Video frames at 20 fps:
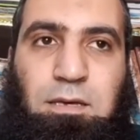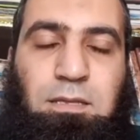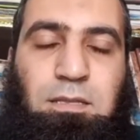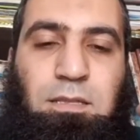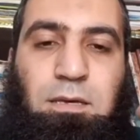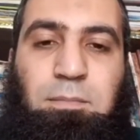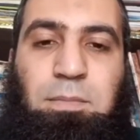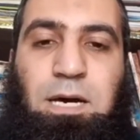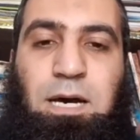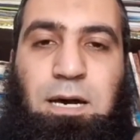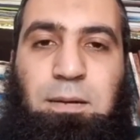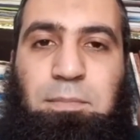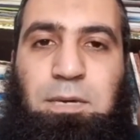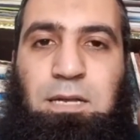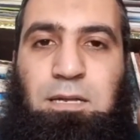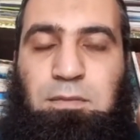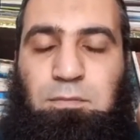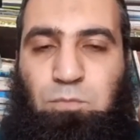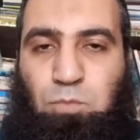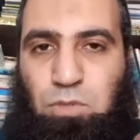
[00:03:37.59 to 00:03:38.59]
إنما
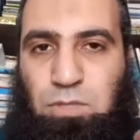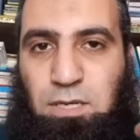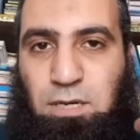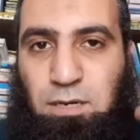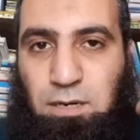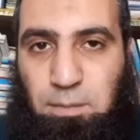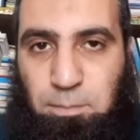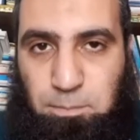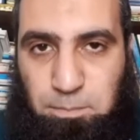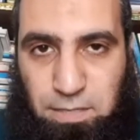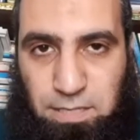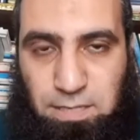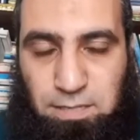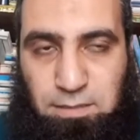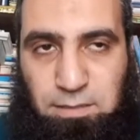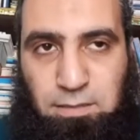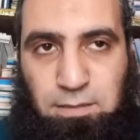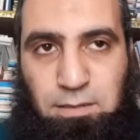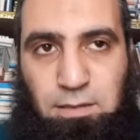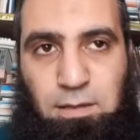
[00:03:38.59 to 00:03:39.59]
عملا
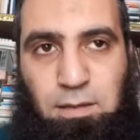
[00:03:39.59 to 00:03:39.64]
متقبلا